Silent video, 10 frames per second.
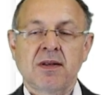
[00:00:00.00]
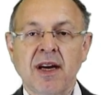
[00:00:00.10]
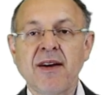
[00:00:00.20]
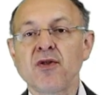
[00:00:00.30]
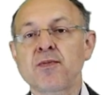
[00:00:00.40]

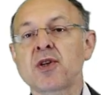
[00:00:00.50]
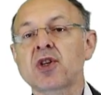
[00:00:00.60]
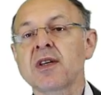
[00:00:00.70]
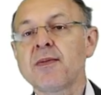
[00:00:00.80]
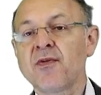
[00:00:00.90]
Dann wird
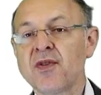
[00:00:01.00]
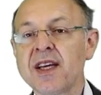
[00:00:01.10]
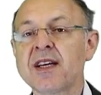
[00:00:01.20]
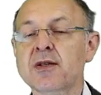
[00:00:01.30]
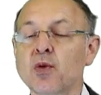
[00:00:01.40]
beschrieben,
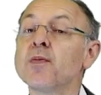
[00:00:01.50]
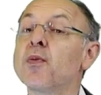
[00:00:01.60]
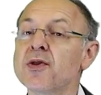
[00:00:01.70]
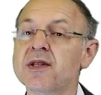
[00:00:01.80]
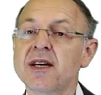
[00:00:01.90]
wie ich so einen
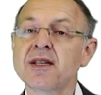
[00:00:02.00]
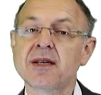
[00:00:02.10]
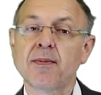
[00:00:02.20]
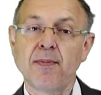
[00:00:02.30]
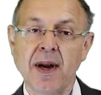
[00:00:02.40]

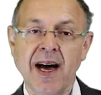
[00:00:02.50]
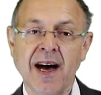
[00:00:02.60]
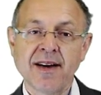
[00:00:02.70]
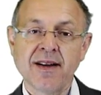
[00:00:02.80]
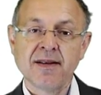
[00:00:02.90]
Prozess
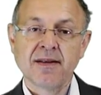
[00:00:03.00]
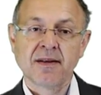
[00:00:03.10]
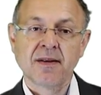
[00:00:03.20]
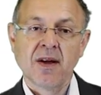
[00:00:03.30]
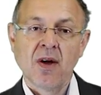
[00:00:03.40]
plane.
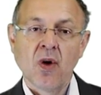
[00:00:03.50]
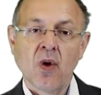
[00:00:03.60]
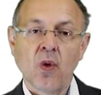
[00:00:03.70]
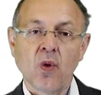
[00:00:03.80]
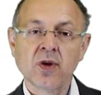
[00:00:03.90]

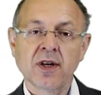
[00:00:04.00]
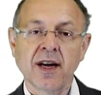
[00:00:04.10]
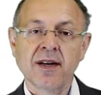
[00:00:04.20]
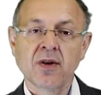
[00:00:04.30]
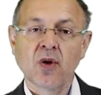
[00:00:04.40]
Und
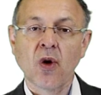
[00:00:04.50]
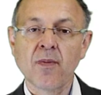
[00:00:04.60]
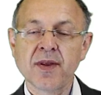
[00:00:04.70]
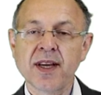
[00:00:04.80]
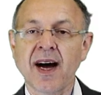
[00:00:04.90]
dann
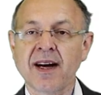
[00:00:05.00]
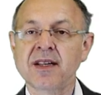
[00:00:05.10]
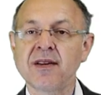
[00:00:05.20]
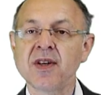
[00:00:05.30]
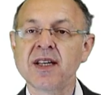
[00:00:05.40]
kommen die
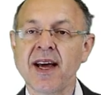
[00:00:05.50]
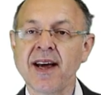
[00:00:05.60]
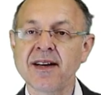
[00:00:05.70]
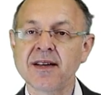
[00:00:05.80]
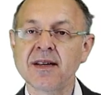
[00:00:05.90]

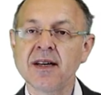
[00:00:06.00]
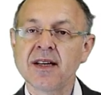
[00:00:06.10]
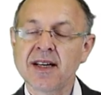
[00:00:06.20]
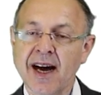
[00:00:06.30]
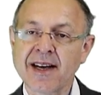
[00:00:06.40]
Aktivitäten,
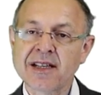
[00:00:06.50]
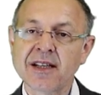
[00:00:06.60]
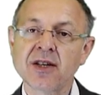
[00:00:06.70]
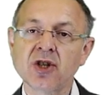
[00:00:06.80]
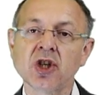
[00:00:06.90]
die
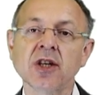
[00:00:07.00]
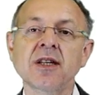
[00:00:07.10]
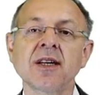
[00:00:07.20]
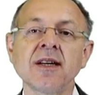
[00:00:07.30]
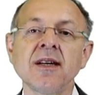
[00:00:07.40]
einzelnen
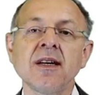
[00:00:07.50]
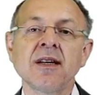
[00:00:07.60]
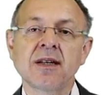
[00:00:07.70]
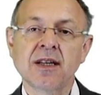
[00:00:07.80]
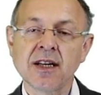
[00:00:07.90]
Schritte,
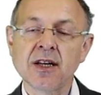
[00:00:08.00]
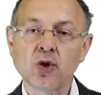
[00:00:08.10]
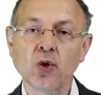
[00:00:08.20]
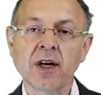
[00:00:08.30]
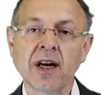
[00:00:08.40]
die ich
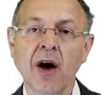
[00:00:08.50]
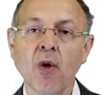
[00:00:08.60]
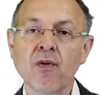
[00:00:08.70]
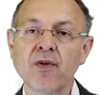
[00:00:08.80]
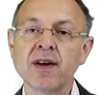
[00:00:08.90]

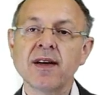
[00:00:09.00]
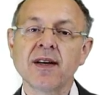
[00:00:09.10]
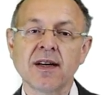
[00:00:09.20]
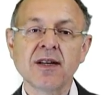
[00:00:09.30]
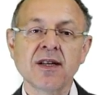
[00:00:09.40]
durchlaufe
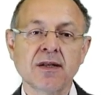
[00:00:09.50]
in